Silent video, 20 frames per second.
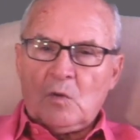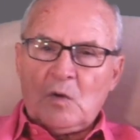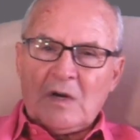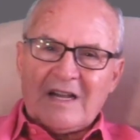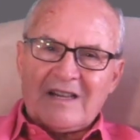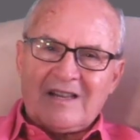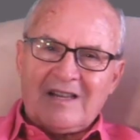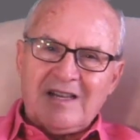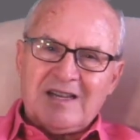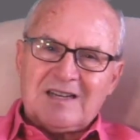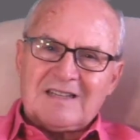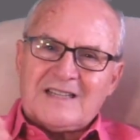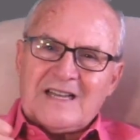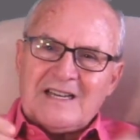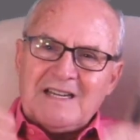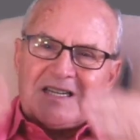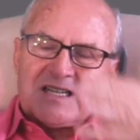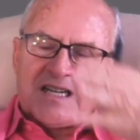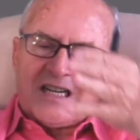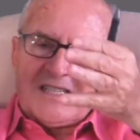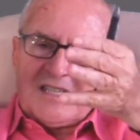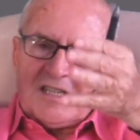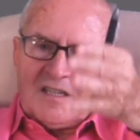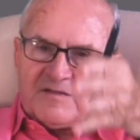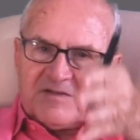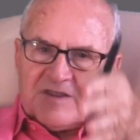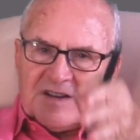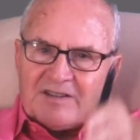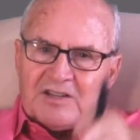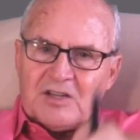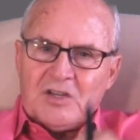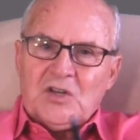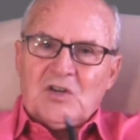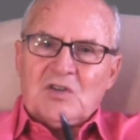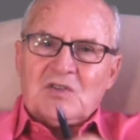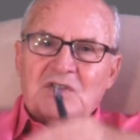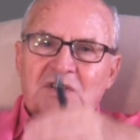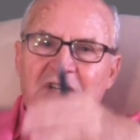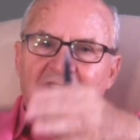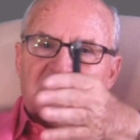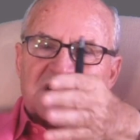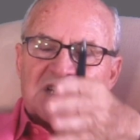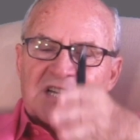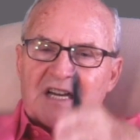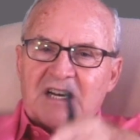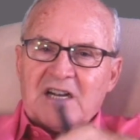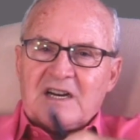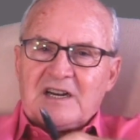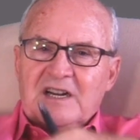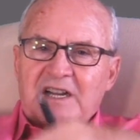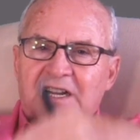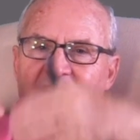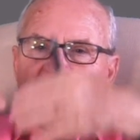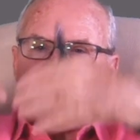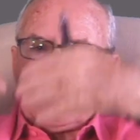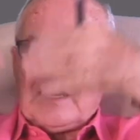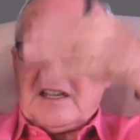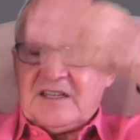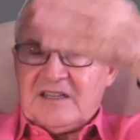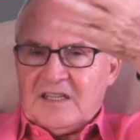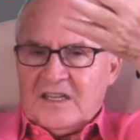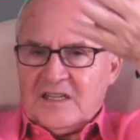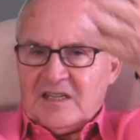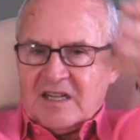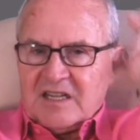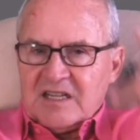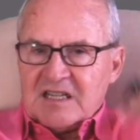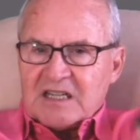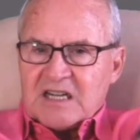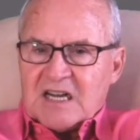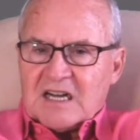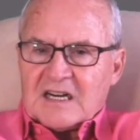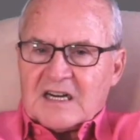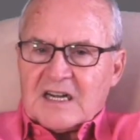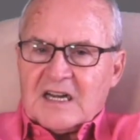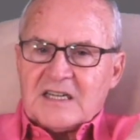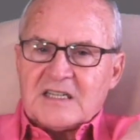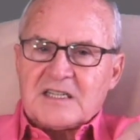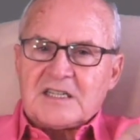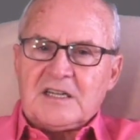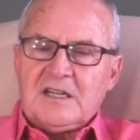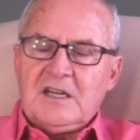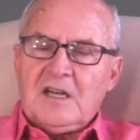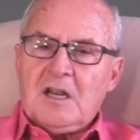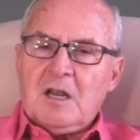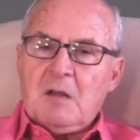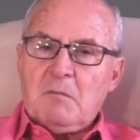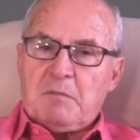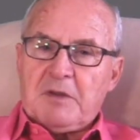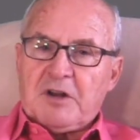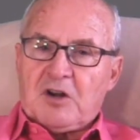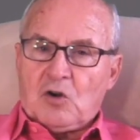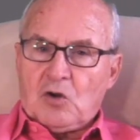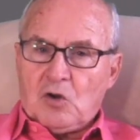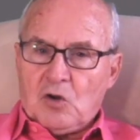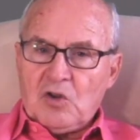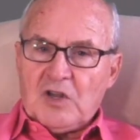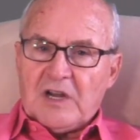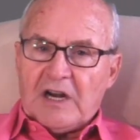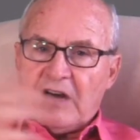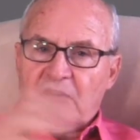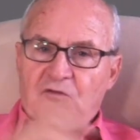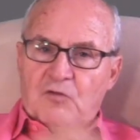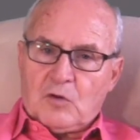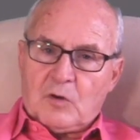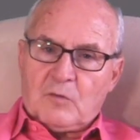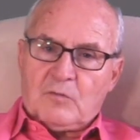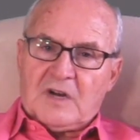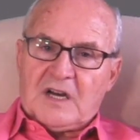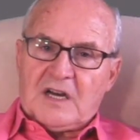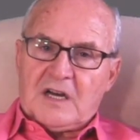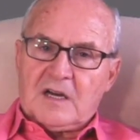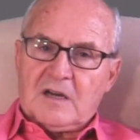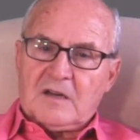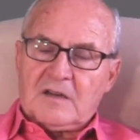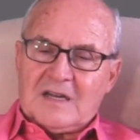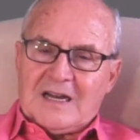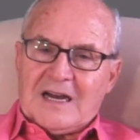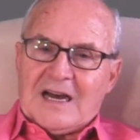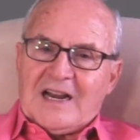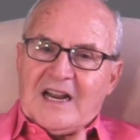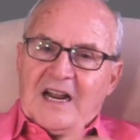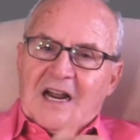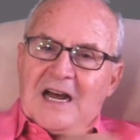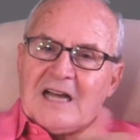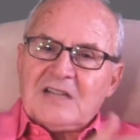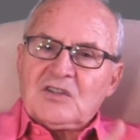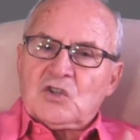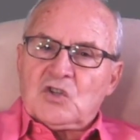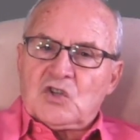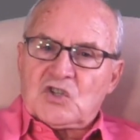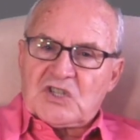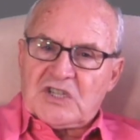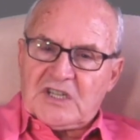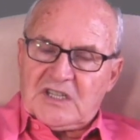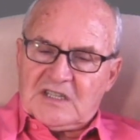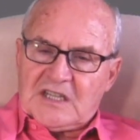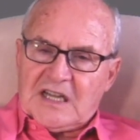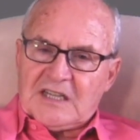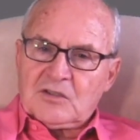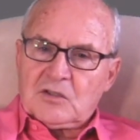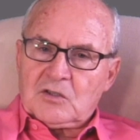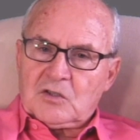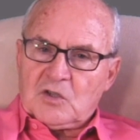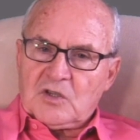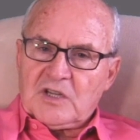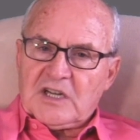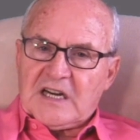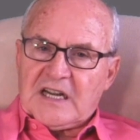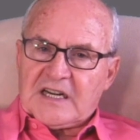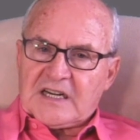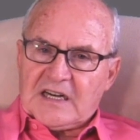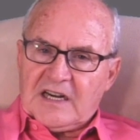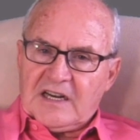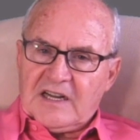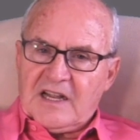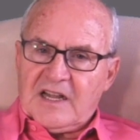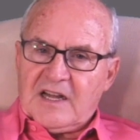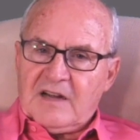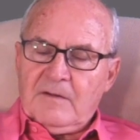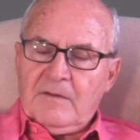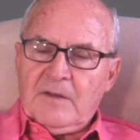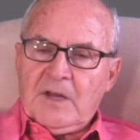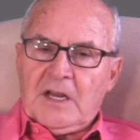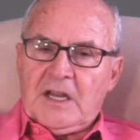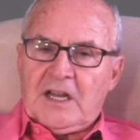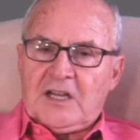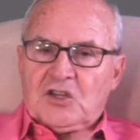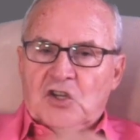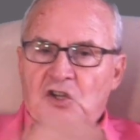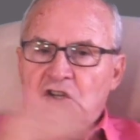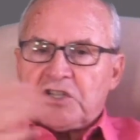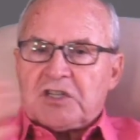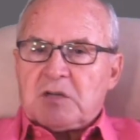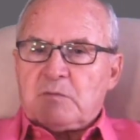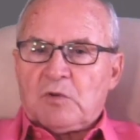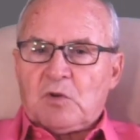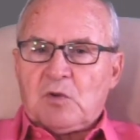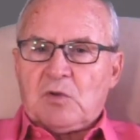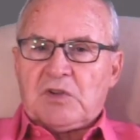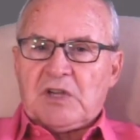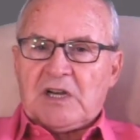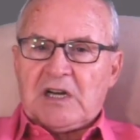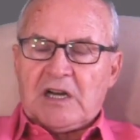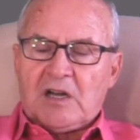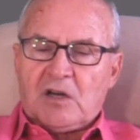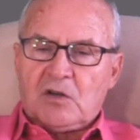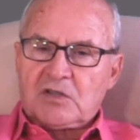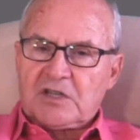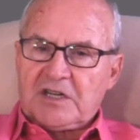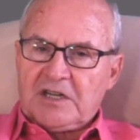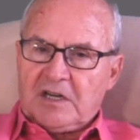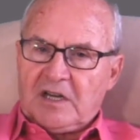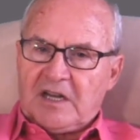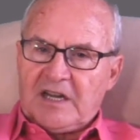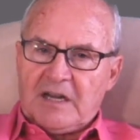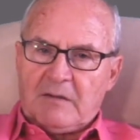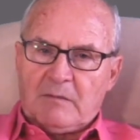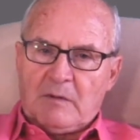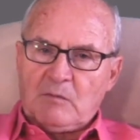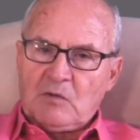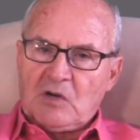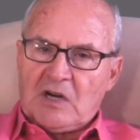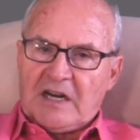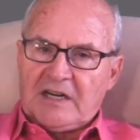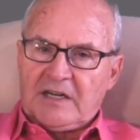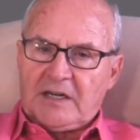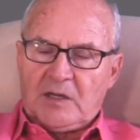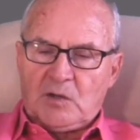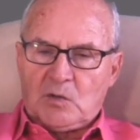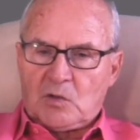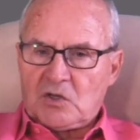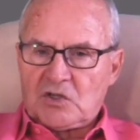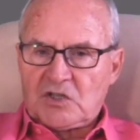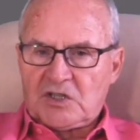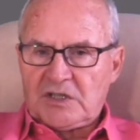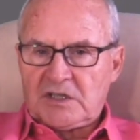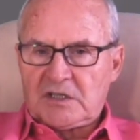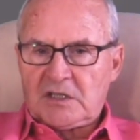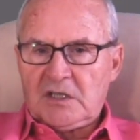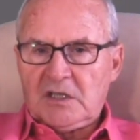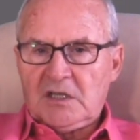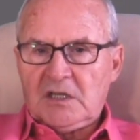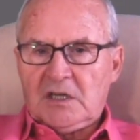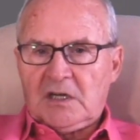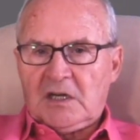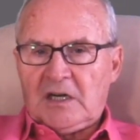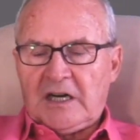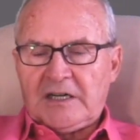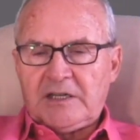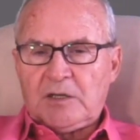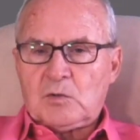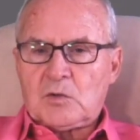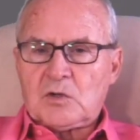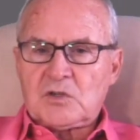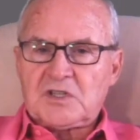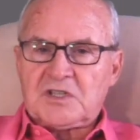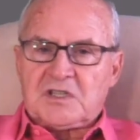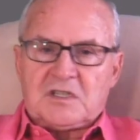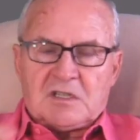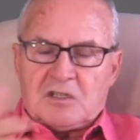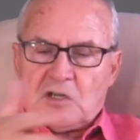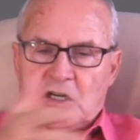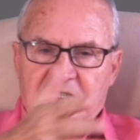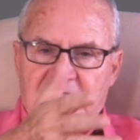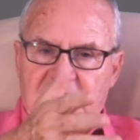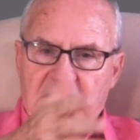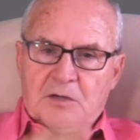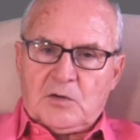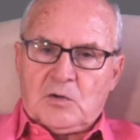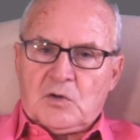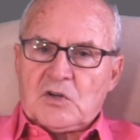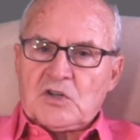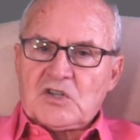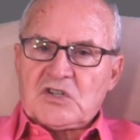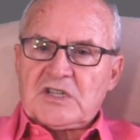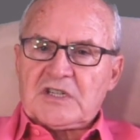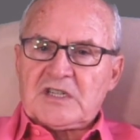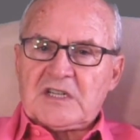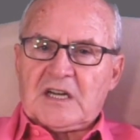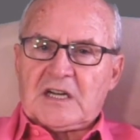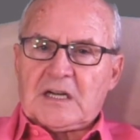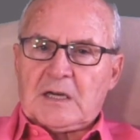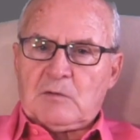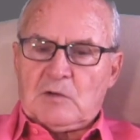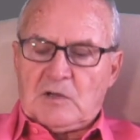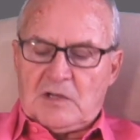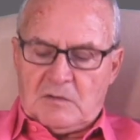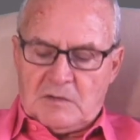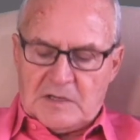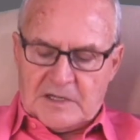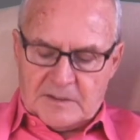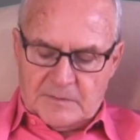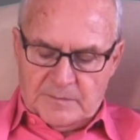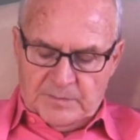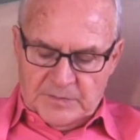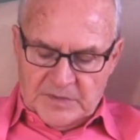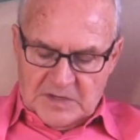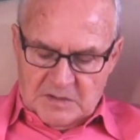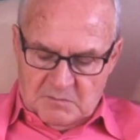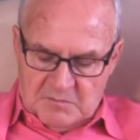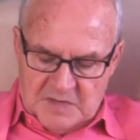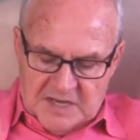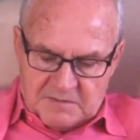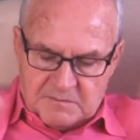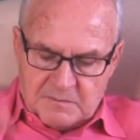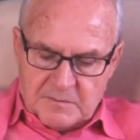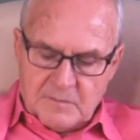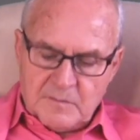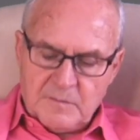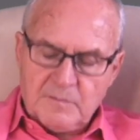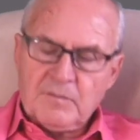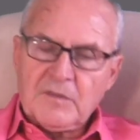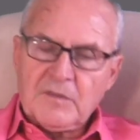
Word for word: una cierta insatisfacción de esa energía que tiende a descargarse, pero no de la forma alejándose tanto de la realidad, entonces se producen las que llamamos las neurosis, las neurosis, las tres neurosis que acabo de hablar. Bien,